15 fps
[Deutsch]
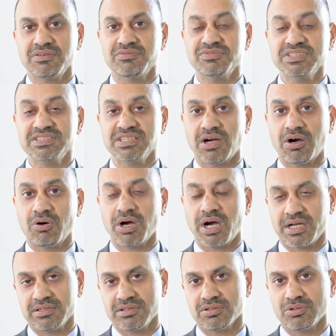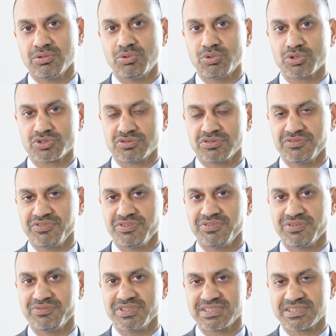wie sie auch andere Hochschulen, wie
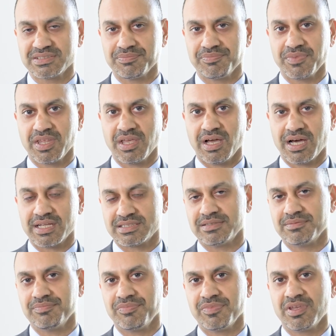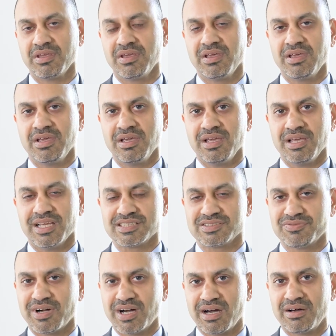wir wissen, hatten. Es
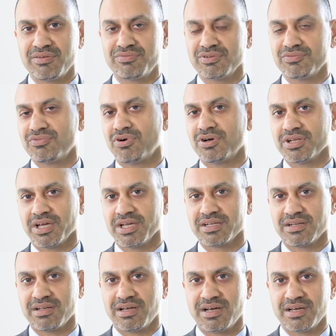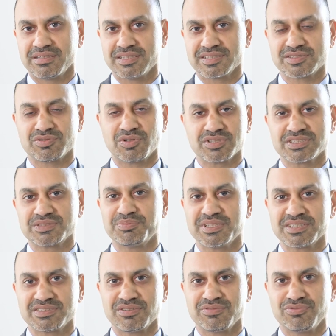war von vornherein klar, dass trotz
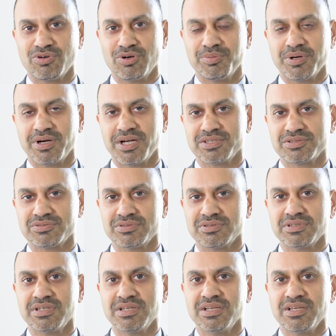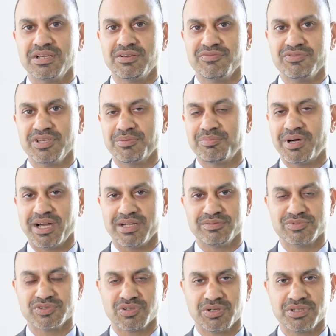bester Vorbereitung wir bei
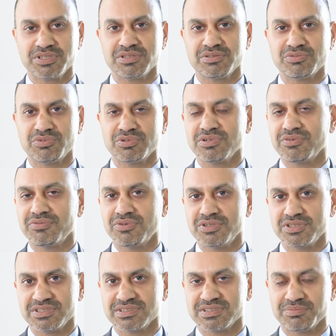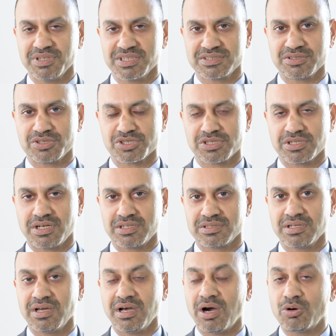einem solchen ungewöhnlichen Semesterstart
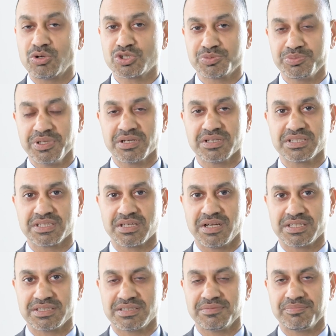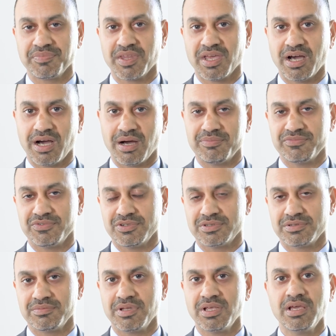auch Schwierigkeiten haben
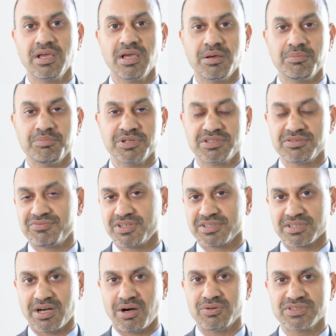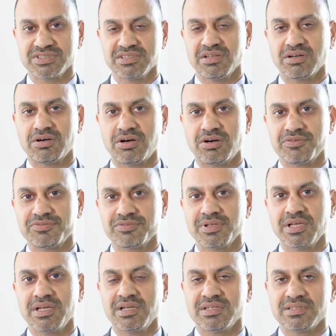würden. Bitte vertrauen Sie darauf,
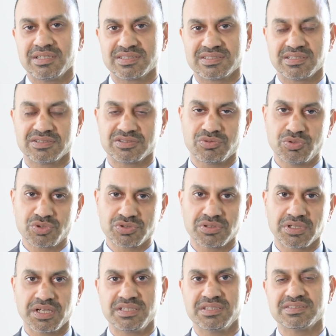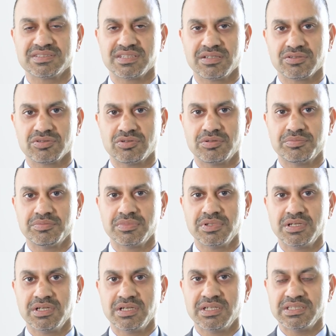dass das Hochschulrechenzentrum,
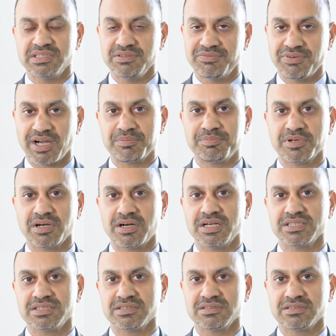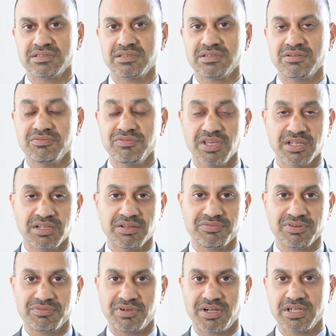die Fachbereiche, wir in der
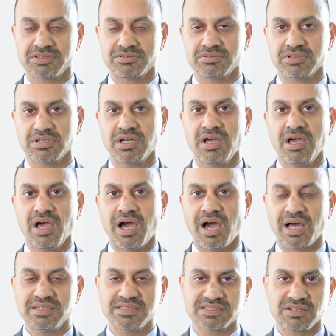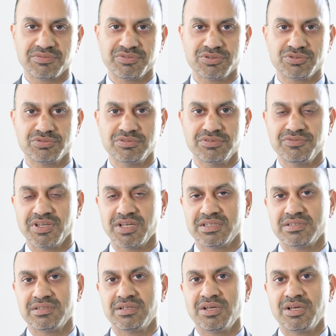Verwaltung alles dafür tun
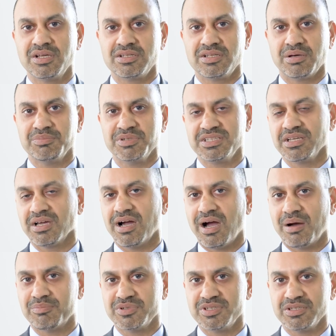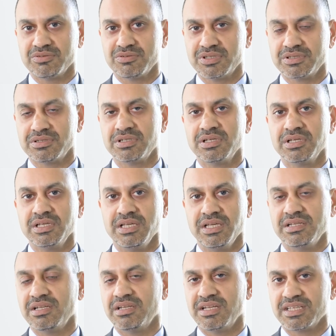werden, damit die Rahmenbedingungen
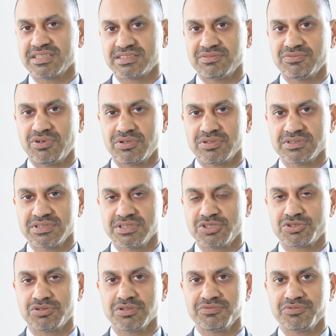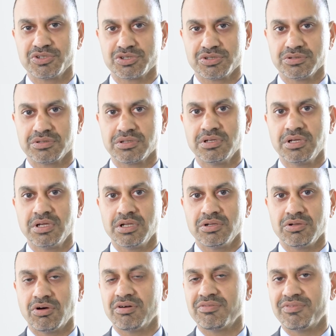in den nächsten Wochen sich Stück für Stück
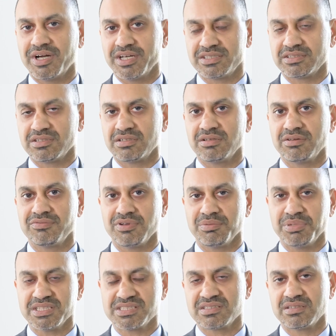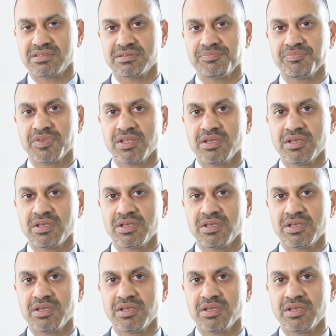noch weiter verbessern